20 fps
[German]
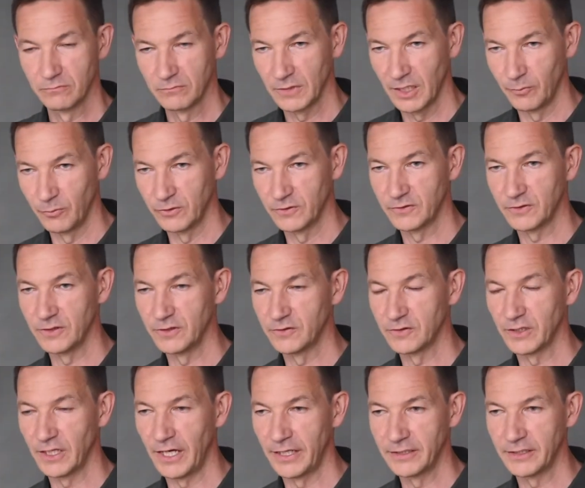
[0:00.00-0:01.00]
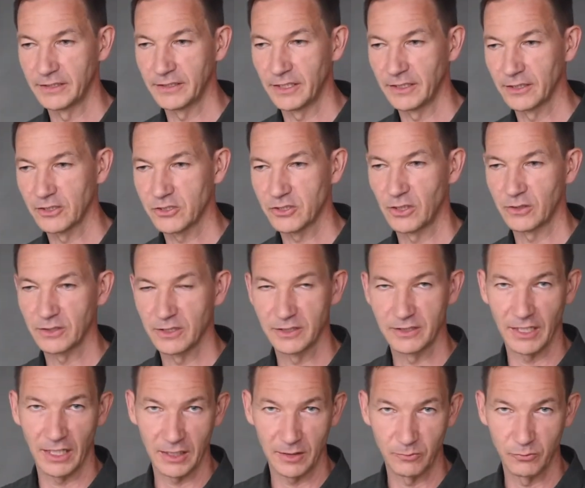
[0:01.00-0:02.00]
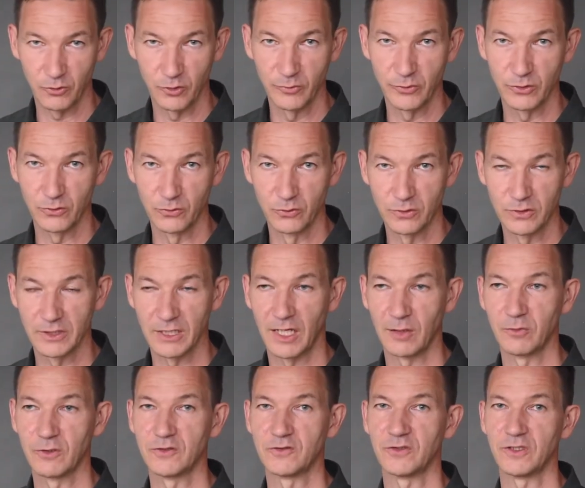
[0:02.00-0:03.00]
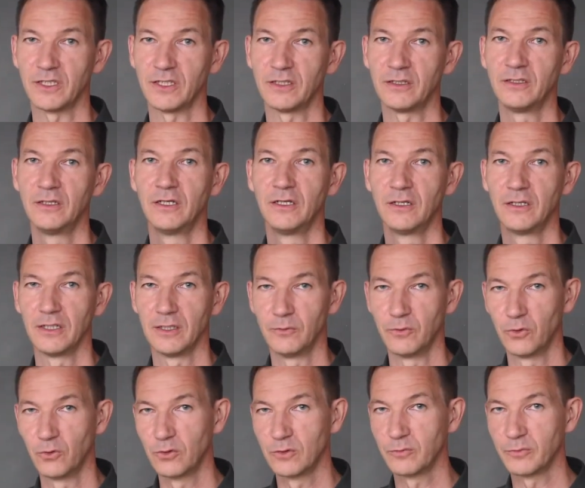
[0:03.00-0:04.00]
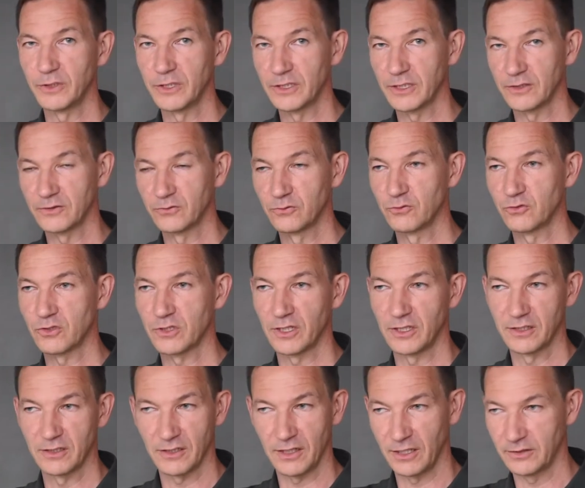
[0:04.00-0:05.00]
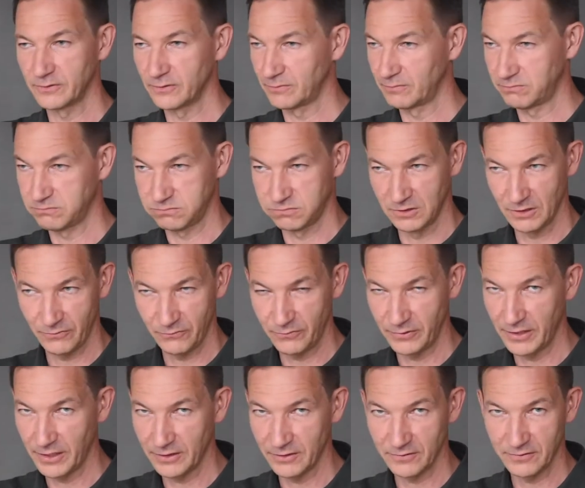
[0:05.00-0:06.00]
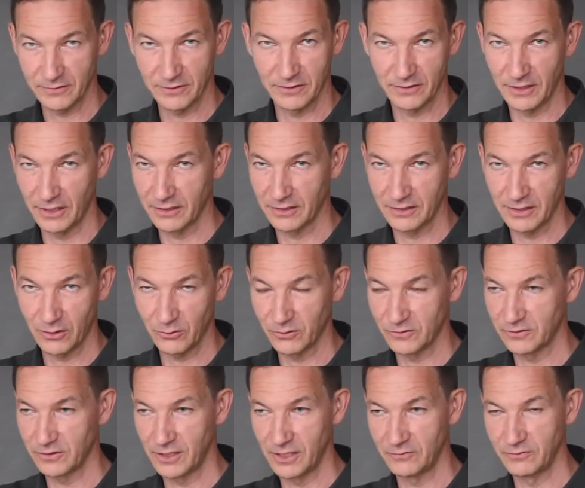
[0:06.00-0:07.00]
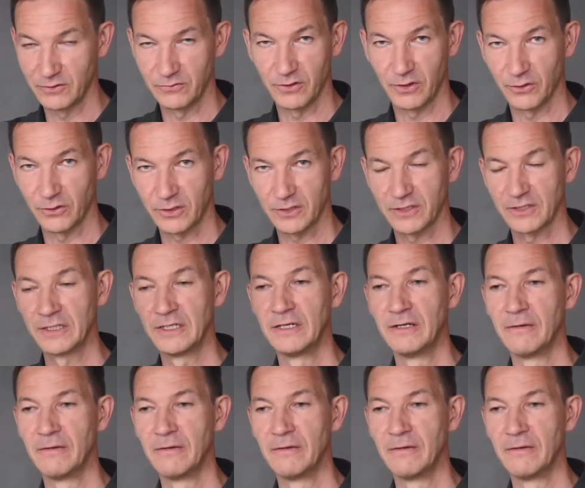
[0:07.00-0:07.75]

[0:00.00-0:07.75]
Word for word: Haben uns diese Einheit angeschaut, Gedanken pro Minute, und haben gesehen, im hohen Beta-Zustand, also ne, fährt das Gedankenkarussell wie verrückt.